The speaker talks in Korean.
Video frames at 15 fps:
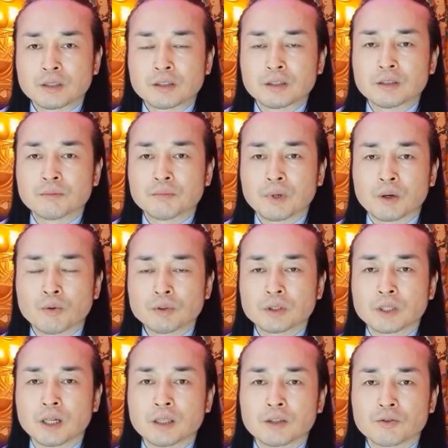지금 막 혼자
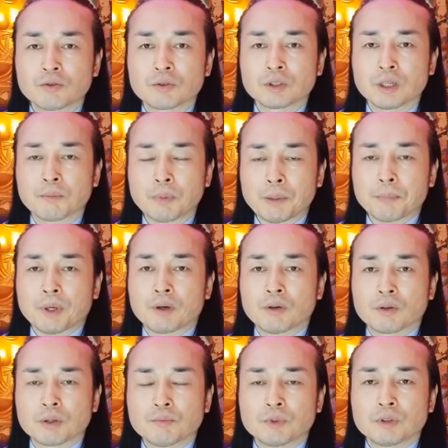살기도 그냥
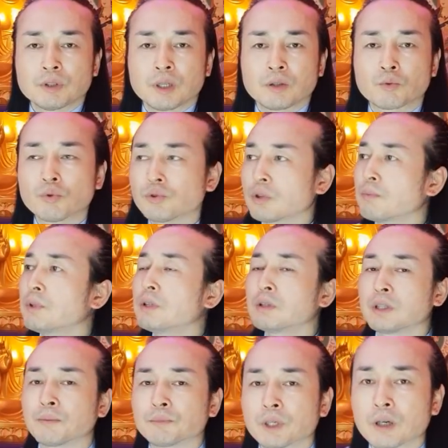빡빡하고 힘든데 돈 좀 있는
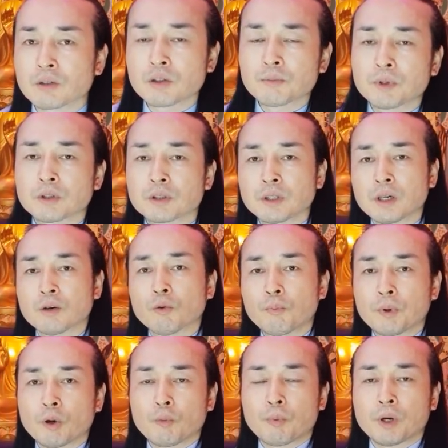남자 같으면 그냥
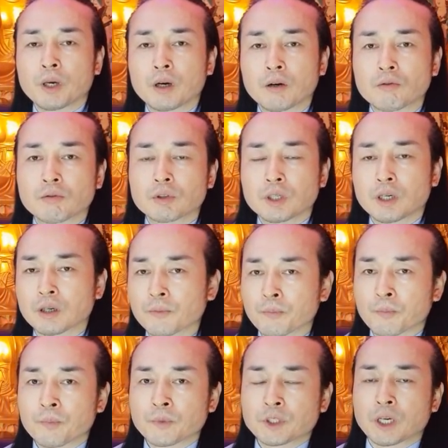오빠 오빠 해갖고 그냥
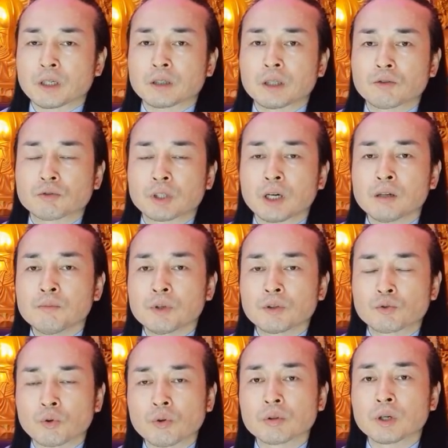음, 자기 딛고 살면
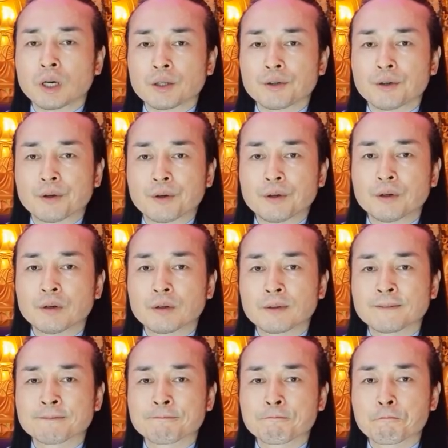좋을 거 아니오.
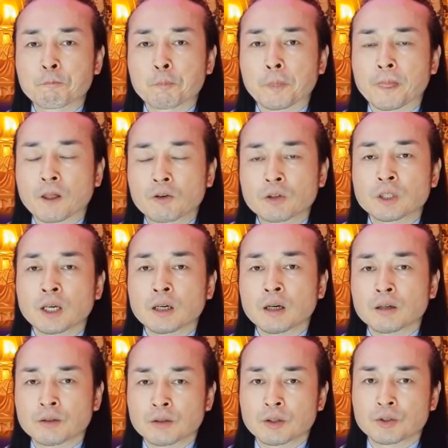그거
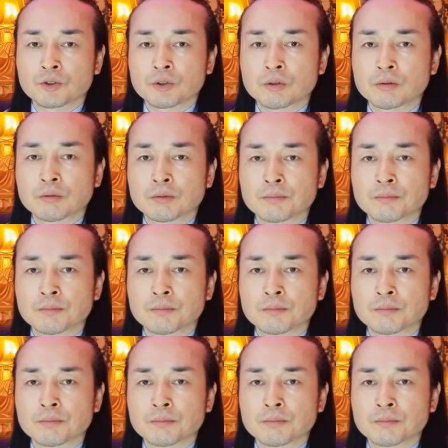생각하는 거죠.